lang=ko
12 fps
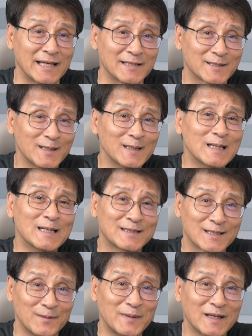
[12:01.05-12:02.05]
대해서
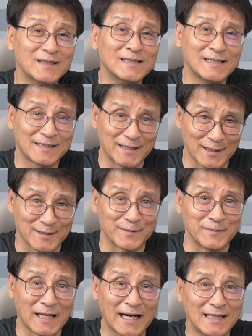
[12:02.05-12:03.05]
설명을
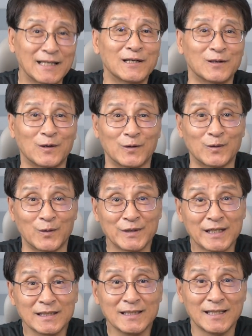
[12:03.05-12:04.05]
드렸습니다.
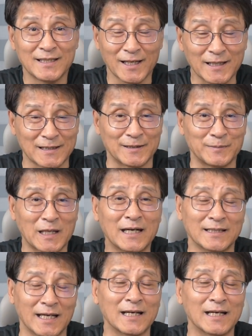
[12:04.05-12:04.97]
오늘은 여기까지입니다.